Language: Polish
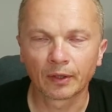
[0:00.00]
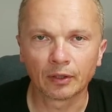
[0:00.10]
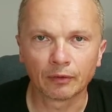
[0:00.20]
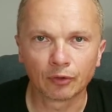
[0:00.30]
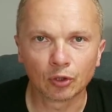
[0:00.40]

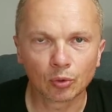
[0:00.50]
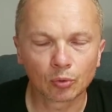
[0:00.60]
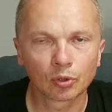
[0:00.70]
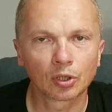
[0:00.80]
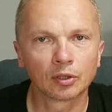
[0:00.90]
y, w
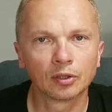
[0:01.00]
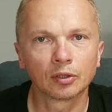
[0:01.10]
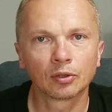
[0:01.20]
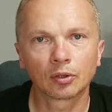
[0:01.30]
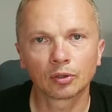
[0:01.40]
dniu,
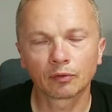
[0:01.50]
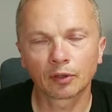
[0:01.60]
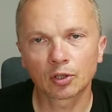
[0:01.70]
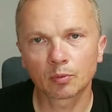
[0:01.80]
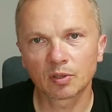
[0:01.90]
kiedy
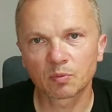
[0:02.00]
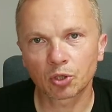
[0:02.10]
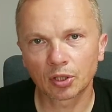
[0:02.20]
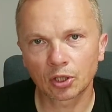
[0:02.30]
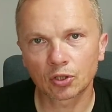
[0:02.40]
dokonywaliśmy
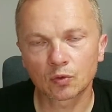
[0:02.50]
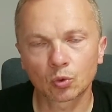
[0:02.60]
sprzedaży